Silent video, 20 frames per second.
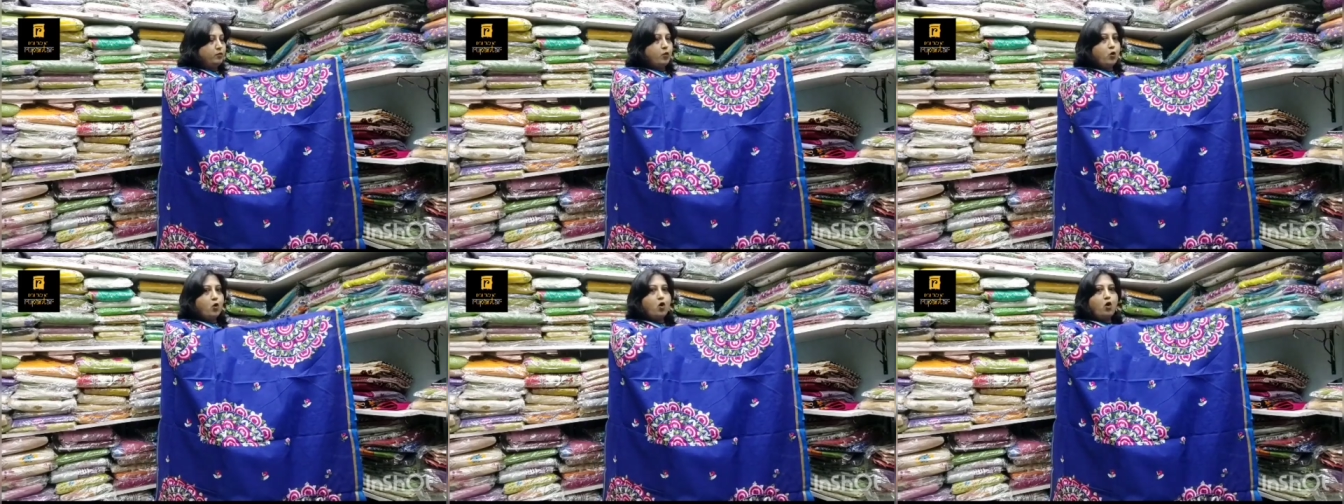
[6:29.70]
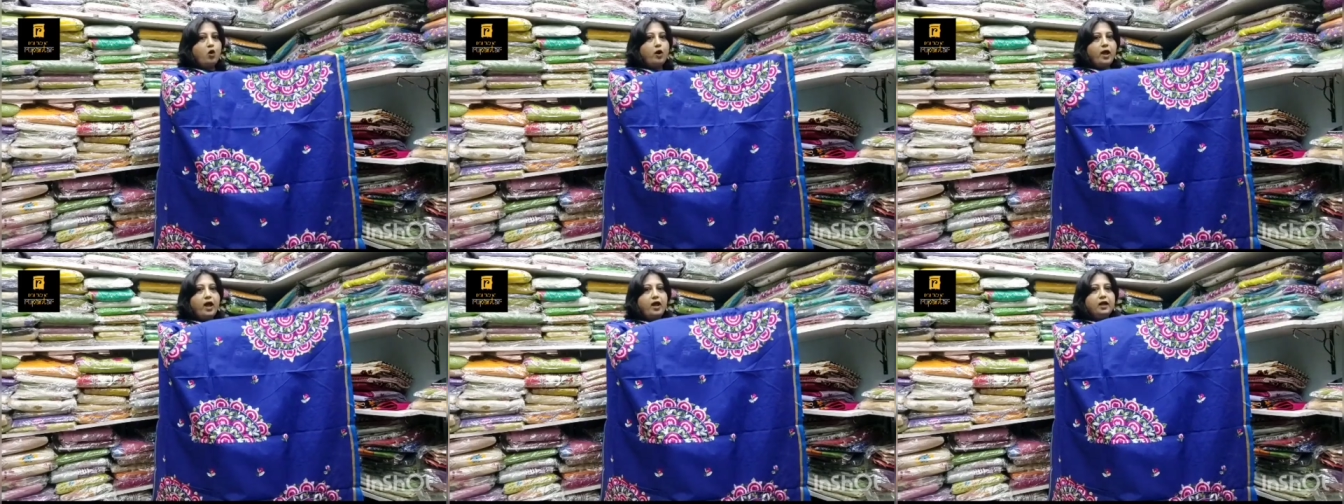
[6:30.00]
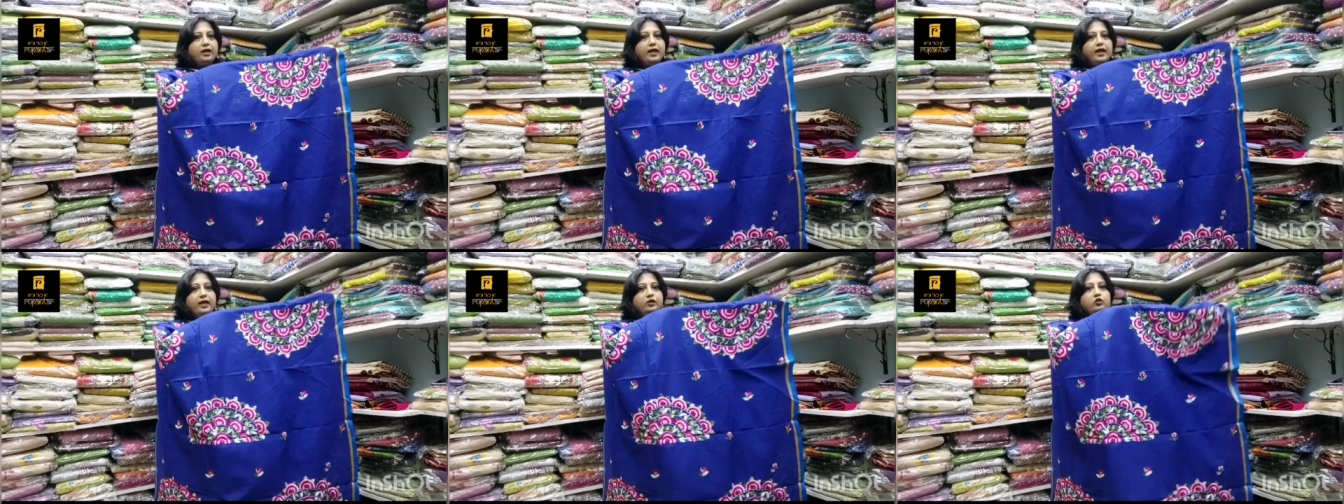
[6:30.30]

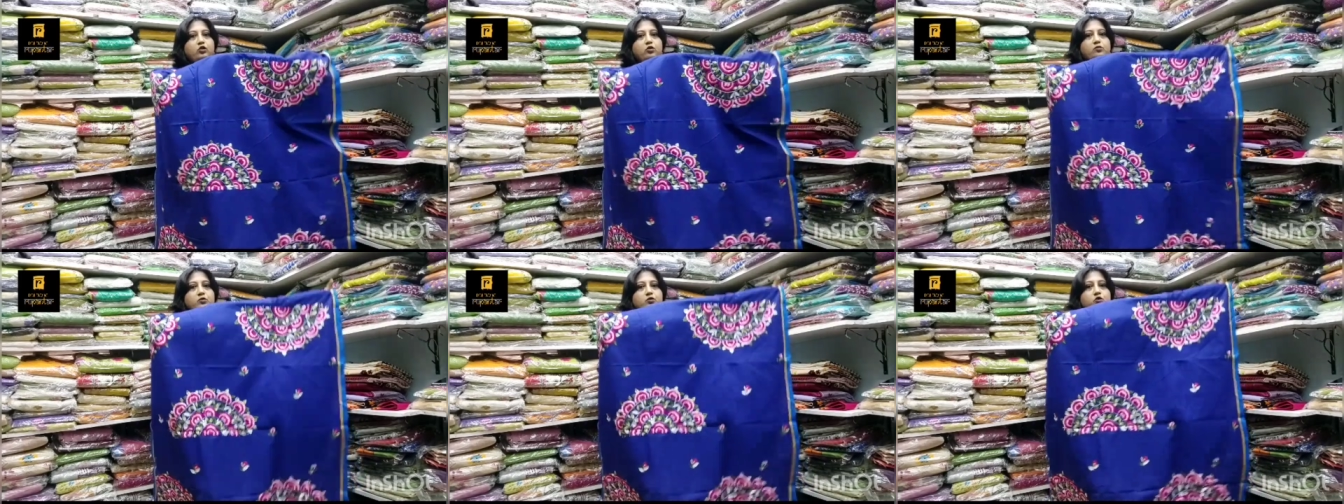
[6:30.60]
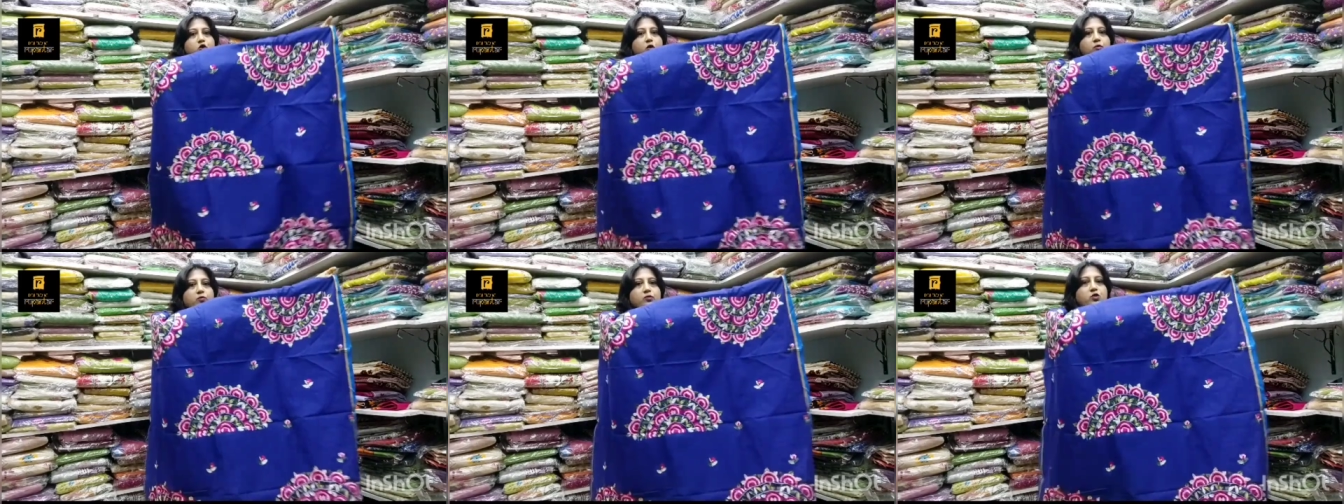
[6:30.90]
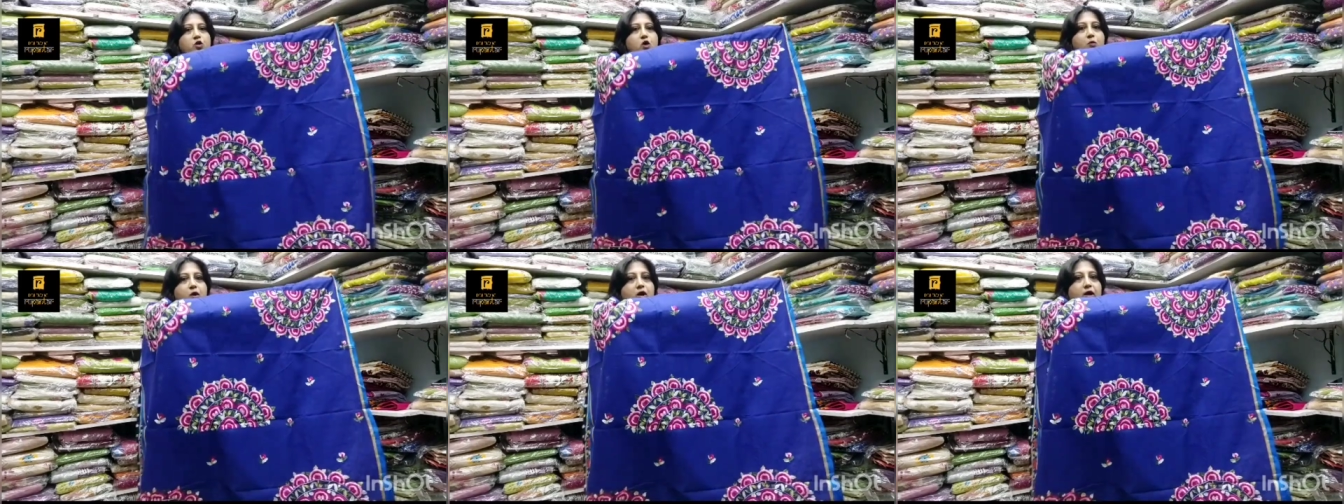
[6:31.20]
ভরাট একদম
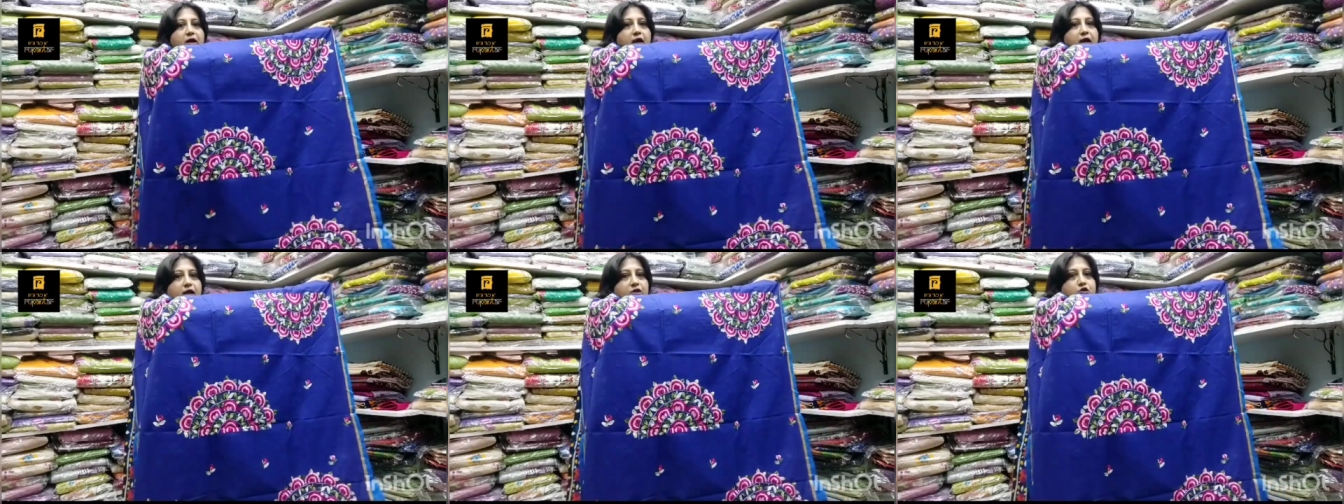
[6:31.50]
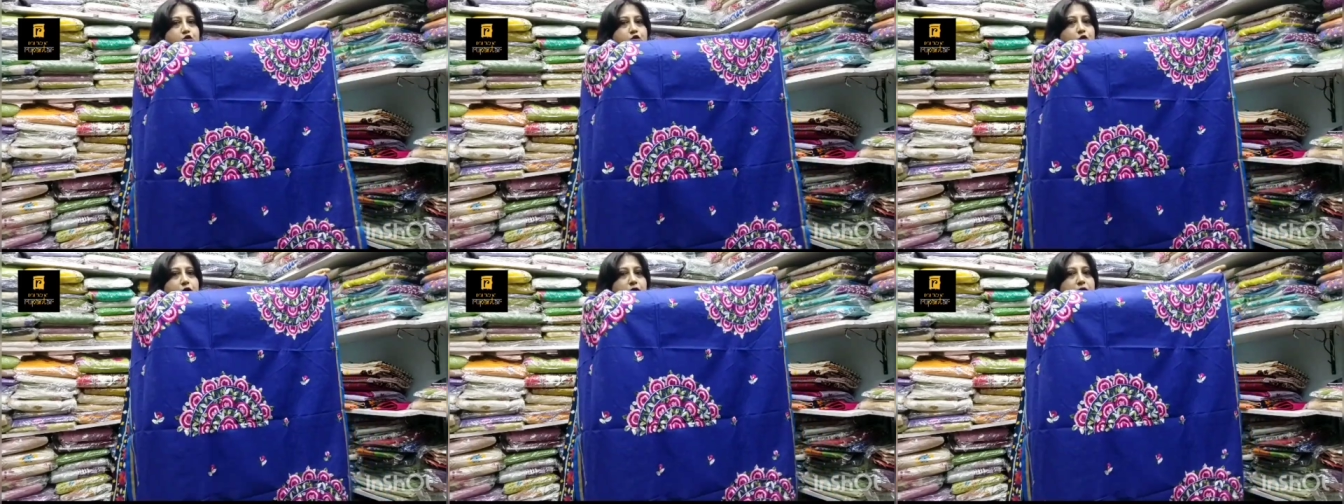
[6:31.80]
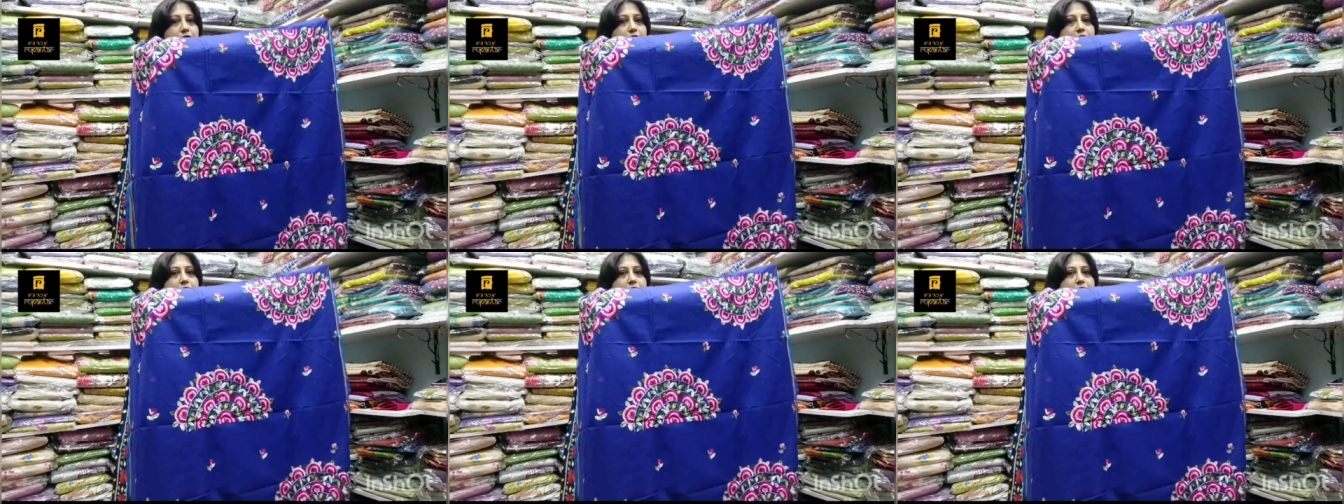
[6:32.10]
জমজমাট আঁচল